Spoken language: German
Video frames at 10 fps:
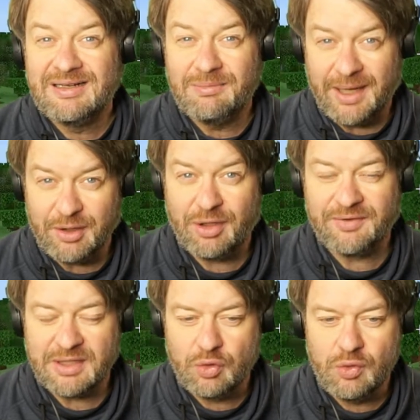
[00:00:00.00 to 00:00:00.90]

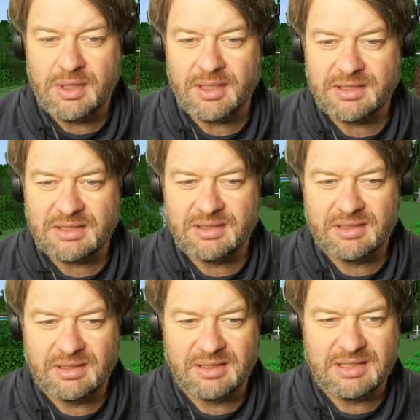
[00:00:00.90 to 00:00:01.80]
Minecraft hat
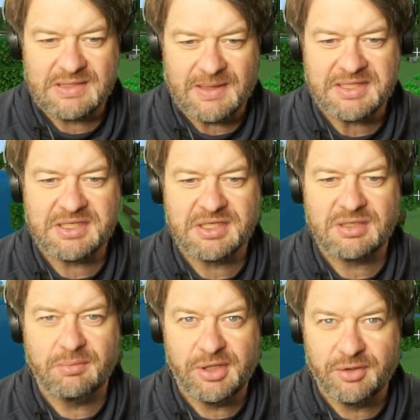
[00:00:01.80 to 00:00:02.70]

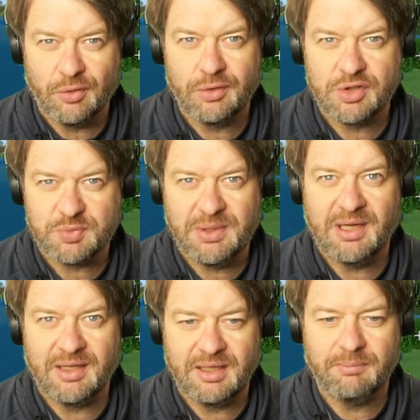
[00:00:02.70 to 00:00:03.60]
120 Millionen
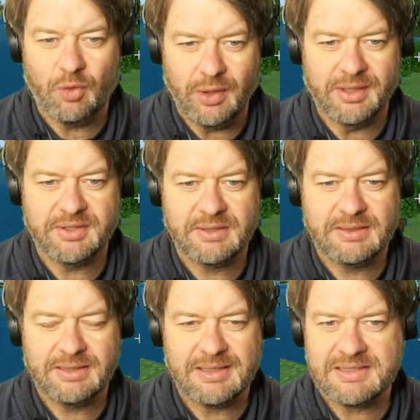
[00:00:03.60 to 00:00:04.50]
Spieler im Monat.
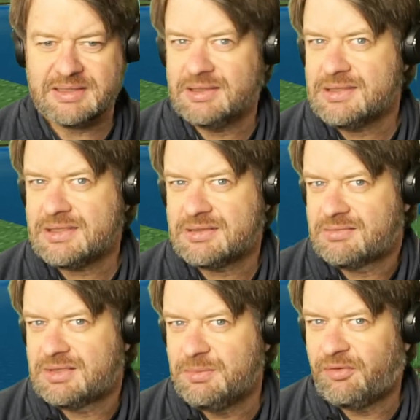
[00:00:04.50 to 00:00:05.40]
Das
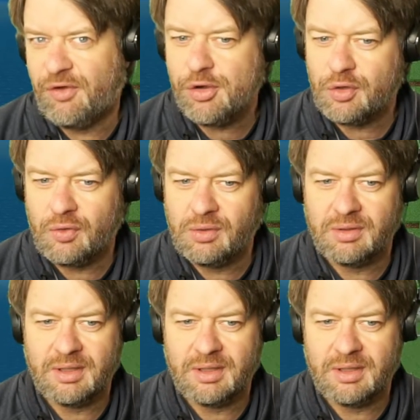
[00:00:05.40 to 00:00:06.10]
ist die Bevölkerung